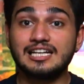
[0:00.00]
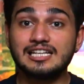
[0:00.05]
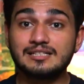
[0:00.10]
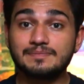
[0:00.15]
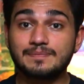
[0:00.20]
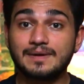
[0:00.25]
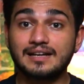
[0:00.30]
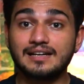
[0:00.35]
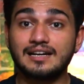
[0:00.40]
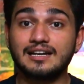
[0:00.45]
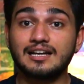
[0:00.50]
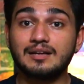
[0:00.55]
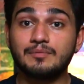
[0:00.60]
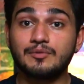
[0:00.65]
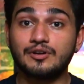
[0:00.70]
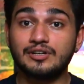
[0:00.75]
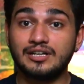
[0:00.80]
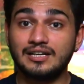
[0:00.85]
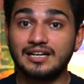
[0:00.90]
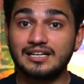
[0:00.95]
इस पैनल के
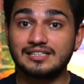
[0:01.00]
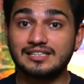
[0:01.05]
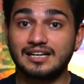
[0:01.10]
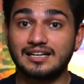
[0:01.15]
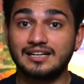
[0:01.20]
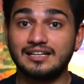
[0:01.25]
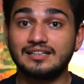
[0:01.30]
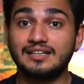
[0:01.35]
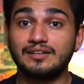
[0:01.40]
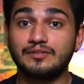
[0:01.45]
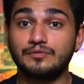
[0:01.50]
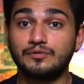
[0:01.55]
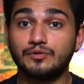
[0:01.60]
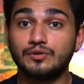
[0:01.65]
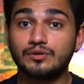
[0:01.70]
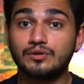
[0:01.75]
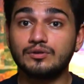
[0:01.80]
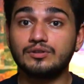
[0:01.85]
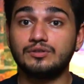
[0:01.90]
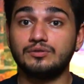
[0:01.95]
मोनीटर ज़्यादातर
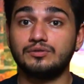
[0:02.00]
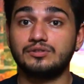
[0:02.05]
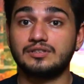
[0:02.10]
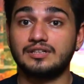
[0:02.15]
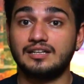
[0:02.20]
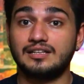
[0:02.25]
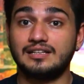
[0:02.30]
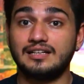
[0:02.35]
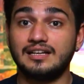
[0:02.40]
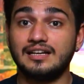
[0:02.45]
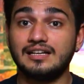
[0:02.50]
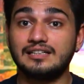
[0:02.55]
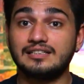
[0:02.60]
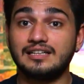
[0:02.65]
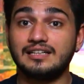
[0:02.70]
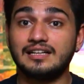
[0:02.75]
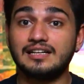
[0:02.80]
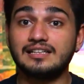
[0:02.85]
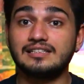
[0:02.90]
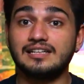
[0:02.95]
वो लोग यूज़ करते हैं
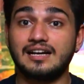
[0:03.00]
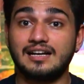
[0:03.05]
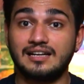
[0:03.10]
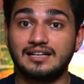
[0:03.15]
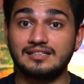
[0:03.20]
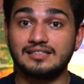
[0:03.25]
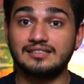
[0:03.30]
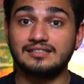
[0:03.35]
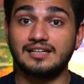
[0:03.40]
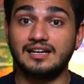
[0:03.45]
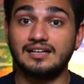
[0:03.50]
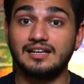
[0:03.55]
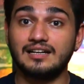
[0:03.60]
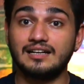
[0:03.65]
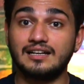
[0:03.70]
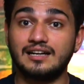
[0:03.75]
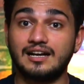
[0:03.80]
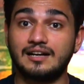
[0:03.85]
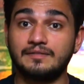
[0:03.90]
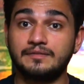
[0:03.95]
जिन्हें ज़्यादा से ज़्यादा
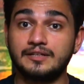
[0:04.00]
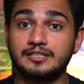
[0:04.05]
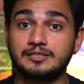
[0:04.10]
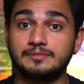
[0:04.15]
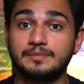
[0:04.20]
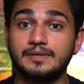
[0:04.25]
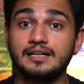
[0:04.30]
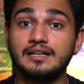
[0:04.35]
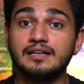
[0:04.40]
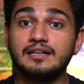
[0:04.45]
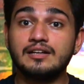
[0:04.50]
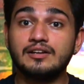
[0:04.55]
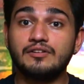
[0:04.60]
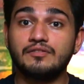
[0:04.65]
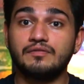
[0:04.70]
ग्राफिक्स पे